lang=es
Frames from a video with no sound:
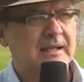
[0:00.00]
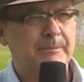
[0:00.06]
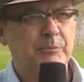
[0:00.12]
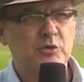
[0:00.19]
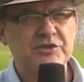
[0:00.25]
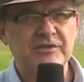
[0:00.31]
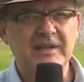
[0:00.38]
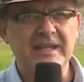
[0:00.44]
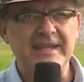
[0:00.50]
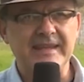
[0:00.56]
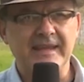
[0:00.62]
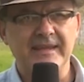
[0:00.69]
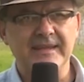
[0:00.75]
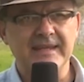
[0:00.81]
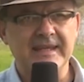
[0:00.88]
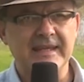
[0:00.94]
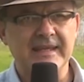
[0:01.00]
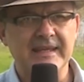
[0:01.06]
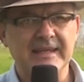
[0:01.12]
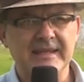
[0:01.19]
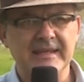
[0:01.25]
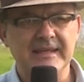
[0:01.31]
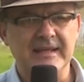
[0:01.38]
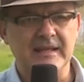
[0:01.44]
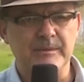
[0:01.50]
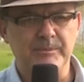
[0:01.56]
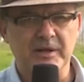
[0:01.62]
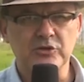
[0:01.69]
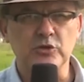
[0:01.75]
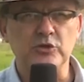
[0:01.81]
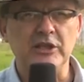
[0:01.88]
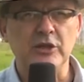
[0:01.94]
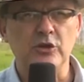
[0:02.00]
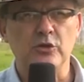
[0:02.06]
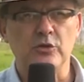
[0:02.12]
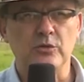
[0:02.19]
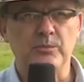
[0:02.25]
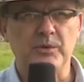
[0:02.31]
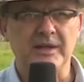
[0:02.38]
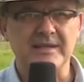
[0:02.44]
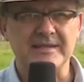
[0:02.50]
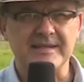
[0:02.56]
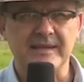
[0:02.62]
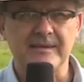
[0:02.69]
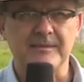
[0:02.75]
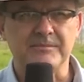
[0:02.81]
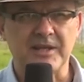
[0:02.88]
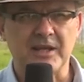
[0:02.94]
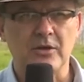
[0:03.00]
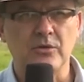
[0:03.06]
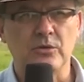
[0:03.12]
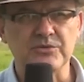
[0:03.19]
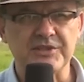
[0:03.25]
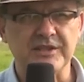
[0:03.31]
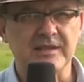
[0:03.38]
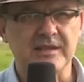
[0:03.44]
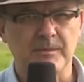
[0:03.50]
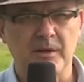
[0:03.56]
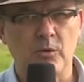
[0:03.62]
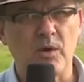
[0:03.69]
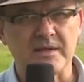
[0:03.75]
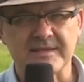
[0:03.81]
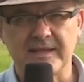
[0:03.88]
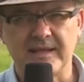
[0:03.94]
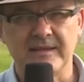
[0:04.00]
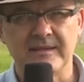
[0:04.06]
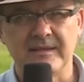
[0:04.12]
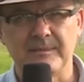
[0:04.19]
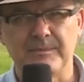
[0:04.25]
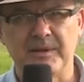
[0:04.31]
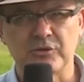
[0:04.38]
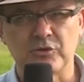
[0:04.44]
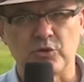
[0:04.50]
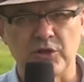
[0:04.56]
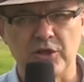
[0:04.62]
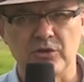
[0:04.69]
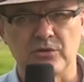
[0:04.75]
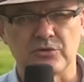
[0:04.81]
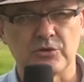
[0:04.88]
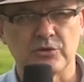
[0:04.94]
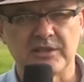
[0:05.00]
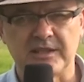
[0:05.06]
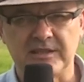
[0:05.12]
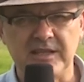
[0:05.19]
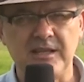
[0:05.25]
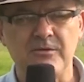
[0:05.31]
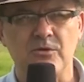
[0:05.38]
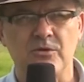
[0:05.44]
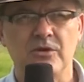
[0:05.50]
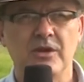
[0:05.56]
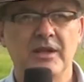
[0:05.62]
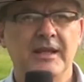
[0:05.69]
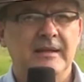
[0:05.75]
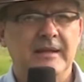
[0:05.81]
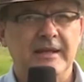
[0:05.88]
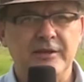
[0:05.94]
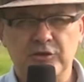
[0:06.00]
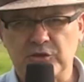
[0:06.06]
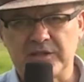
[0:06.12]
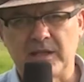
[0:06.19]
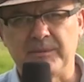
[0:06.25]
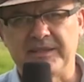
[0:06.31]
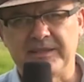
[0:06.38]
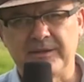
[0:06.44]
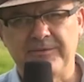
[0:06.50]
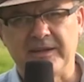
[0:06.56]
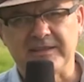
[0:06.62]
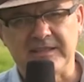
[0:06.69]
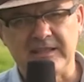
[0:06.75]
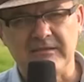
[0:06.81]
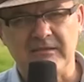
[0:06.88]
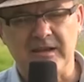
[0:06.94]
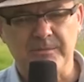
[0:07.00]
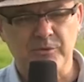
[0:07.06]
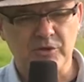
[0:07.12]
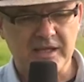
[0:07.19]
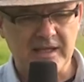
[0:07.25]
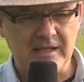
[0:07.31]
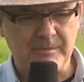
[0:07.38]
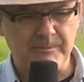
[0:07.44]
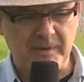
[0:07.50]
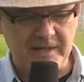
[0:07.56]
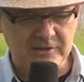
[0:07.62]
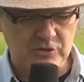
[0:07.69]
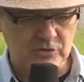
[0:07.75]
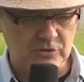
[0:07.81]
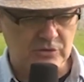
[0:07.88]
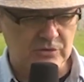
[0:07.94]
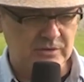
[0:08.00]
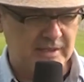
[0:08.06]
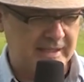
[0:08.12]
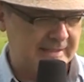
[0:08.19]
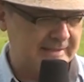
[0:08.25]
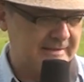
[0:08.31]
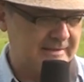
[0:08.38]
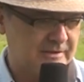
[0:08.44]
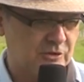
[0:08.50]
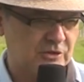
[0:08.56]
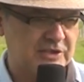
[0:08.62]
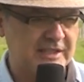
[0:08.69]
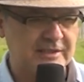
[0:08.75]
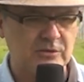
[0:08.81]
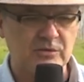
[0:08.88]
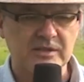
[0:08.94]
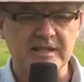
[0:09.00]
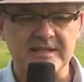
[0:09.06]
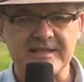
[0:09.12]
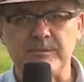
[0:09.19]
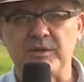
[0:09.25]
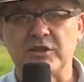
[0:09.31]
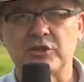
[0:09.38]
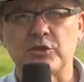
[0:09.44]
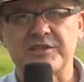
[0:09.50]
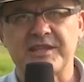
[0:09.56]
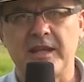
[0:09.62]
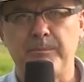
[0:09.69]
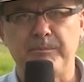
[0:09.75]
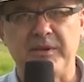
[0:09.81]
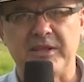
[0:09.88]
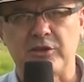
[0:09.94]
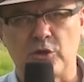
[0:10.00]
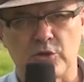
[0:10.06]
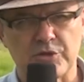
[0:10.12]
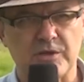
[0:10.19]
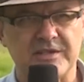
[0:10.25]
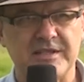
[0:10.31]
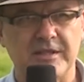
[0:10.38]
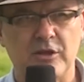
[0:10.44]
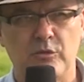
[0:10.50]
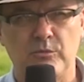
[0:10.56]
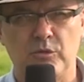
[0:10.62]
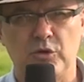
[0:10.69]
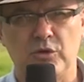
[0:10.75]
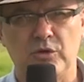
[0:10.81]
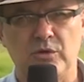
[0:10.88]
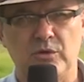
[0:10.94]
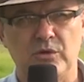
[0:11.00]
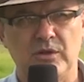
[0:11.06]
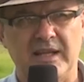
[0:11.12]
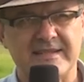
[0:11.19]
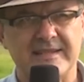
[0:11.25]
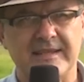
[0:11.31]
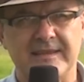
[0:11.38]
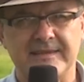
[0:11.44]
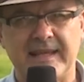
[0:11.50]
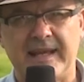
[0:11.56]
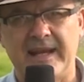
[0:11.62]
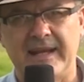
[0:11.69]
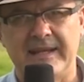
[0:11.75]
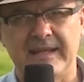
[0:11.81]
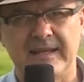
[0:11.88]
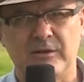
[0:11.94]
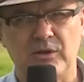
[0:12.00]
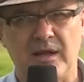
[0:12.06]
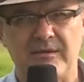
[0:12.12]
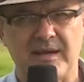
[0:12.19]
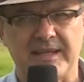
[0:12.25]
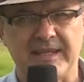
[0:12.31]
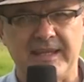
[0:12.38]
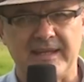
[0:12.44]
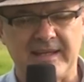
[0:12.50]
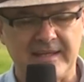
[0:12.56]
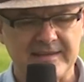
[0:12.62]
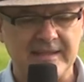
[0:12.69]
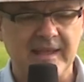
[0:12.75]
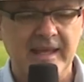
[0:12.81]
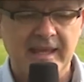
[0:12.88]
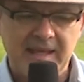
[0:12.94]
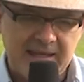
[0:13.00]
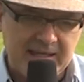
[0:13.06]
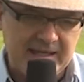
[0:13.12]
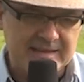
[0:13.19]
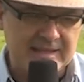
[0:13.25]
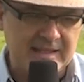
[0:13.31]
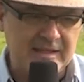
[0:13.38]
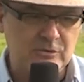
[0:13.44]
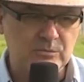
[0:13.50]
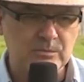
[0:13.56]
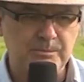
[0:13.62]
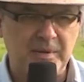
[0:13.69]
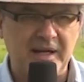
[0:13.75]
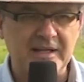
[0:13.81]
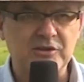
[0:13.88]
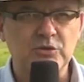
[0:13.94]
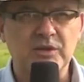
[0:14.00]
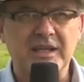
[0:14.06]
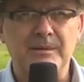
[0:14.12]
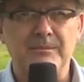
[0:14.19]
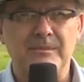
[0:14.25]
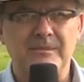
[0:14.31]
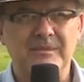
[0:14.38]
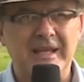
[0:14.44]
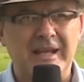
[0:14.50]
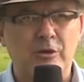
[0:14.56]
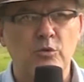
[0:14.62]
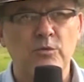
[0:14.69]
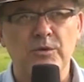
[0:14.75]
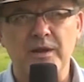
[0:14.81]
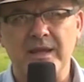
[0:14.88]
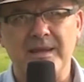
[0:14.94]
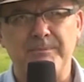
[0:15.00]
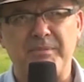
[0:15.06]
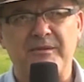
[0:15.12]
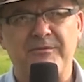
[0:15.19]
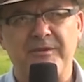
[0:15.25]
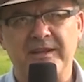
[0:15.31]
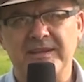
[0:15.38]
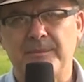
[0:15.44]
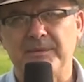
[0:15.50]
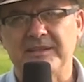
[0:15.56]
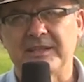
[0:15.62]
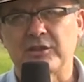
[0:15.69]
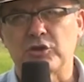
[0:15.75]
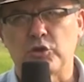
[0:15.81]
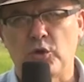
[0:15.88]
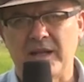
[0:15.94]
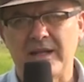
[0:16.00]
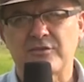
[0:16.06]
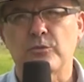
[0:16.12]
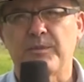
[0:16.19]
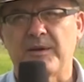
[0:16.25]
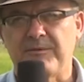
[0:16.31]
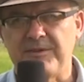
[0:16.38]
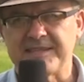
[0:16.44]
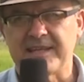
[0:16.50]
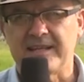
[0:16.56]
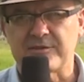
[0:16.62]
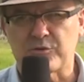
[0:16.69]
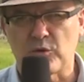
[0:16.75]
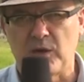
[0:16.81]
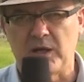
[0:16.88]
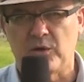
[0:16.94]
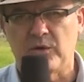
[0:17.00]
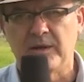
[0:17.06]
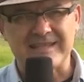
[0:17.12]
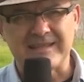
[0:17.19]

la posibilidad de que el pasto nilo pueda ser adaptado a un sistema guasán de pastoreo rotativo, es totalmente factible, porque el pasto eh, no tiene un crecimiento cespitoso así como la cetaria o la braquiaria. Este, este es un pasto que mm, eh, cubre perfectamente toda la superficie del suelo. El